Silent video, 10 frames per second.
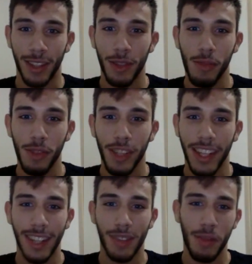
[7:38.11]
Todo mundo
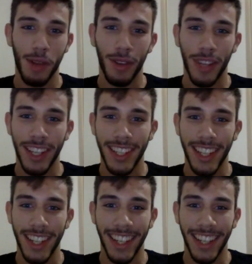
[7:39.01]
tem a sua maluquice
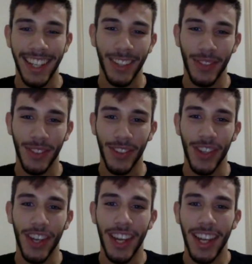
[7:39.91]
ali, todo
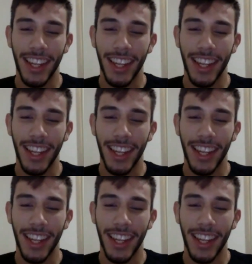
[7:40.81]
mundo